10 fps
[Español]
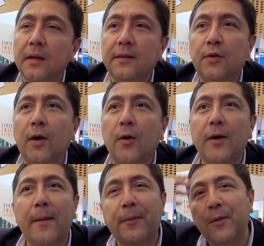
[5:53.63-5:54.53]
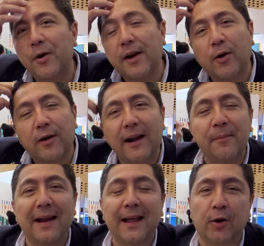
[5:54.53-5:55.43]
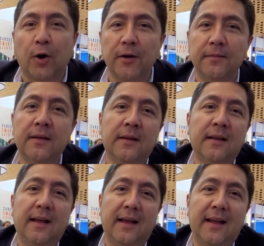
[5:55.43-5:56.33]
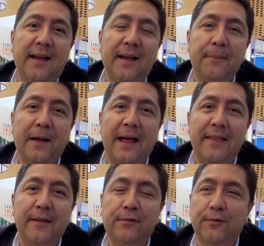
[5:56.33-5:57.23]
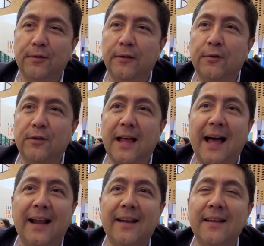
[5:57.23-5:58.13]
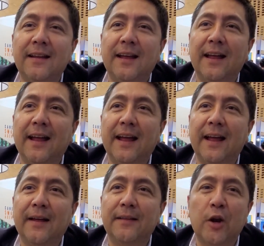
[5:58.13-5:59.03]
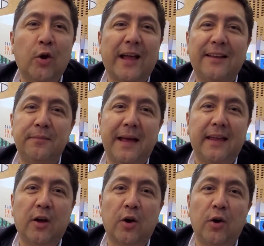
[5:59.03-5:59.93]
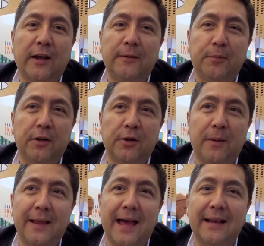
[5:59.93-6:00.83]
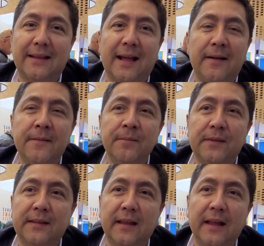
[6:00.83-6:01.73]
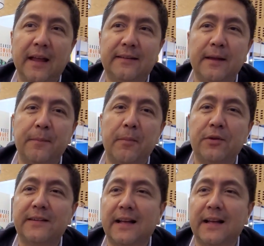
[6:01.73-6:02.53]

Si duda alguna, pues bueno, recorrer el malecón eh, para disfrutar eh, de lo que es México, lo que es Puerto Vallarta, eh, siempre muchas